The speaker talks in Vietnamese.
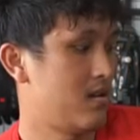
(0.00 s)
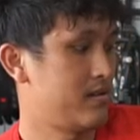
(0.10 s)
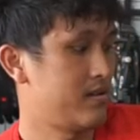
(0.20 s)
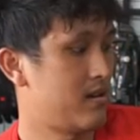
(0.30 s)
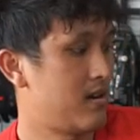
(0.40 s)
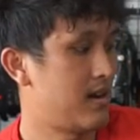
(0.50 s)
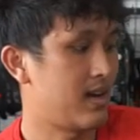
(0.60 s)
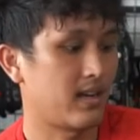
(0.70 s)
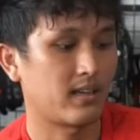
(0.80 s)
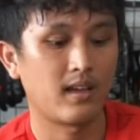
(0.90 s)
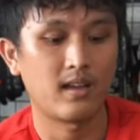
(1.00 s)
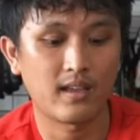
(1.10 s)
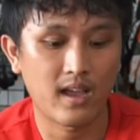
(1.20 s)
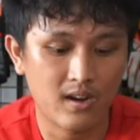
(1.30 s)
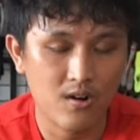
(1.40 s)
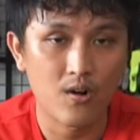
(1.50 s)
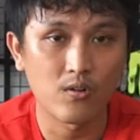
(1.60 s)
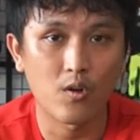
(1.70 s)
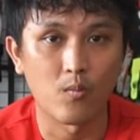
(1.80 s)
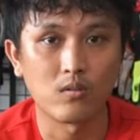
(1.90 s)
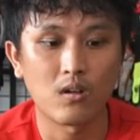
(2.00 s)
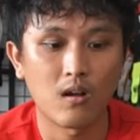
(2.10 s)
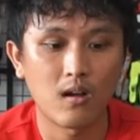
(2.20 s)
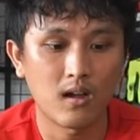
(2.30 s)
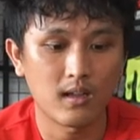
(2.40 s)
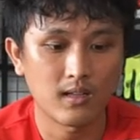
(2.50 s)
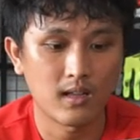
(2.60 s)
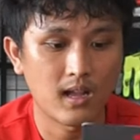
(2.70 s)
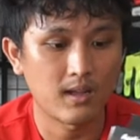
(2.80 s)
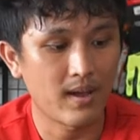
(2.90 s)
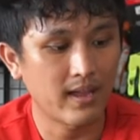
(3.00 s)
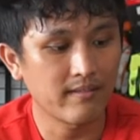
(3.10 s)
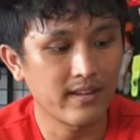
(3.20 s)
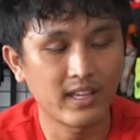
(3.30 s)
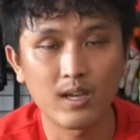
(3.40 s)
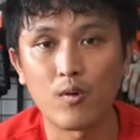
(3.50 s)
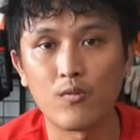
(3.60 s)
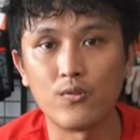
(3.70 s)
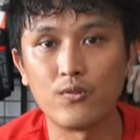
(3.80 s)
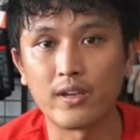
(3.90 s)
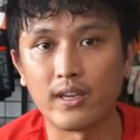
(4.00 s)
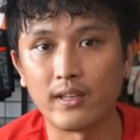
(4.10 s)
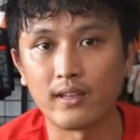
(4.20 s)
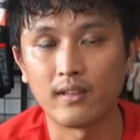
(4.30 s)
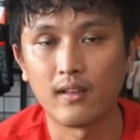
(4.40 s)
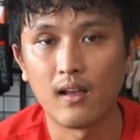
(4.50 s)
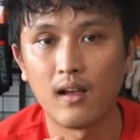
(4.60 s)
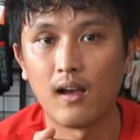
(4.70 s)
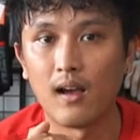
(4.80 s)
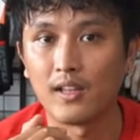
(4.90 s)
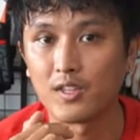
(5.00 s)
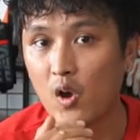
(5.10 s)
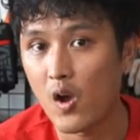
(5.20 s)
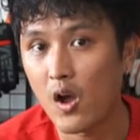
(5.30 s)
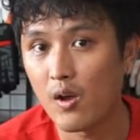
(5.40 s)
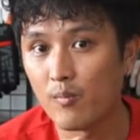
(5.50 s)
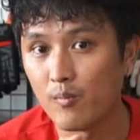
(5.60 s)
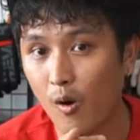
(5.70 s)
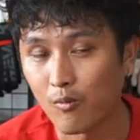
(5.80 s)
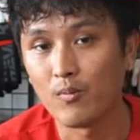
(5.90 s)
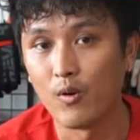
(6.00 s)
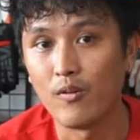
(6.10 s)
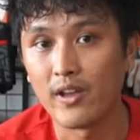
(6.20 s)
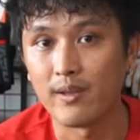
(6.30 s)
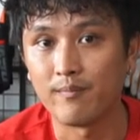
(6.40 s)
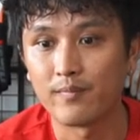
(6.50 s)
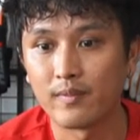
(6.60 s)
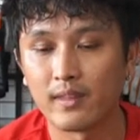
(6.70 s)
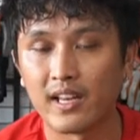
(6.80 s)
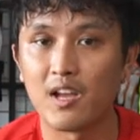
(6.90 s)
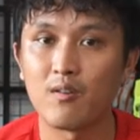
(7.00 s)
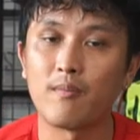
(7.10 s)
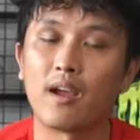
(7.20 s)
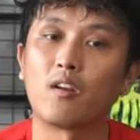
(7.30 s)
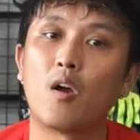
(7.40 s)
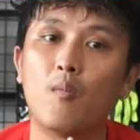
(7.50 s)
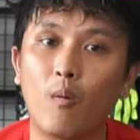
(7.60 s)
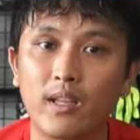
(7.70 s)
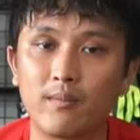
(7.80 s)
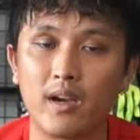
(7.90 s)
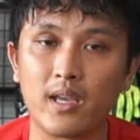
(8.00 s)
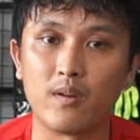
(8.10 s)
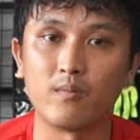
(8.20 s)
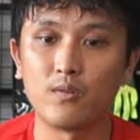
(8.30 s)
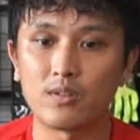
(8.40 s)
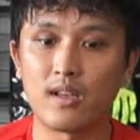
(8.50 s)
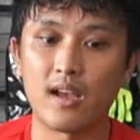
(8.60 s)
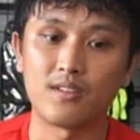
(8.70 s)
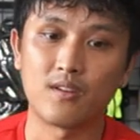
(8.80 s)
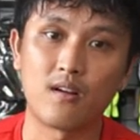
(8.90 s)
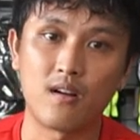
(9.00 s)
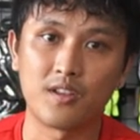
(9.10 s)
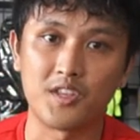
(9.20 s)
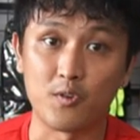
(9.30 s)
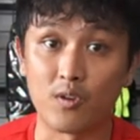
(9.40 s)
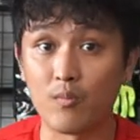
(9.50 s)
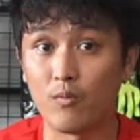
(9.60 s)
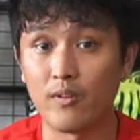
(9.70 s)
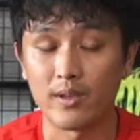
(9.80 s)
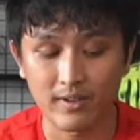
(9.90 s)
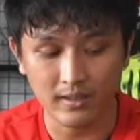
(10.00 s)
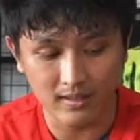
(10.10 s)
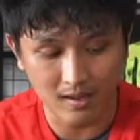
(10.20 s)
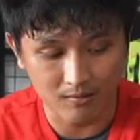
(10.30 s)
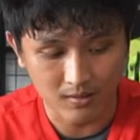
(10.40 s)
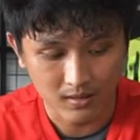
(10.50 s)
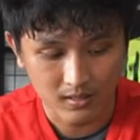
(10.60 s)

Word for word: do đó là cái Kado cũng có à, bán riêng cái bộ phụ kiện à, cho một cái mũ bảo hiểm thì nếu mà bạn có một thiết bị và muốn xài cho nhiều cái mũ bảo hiểm khác nhau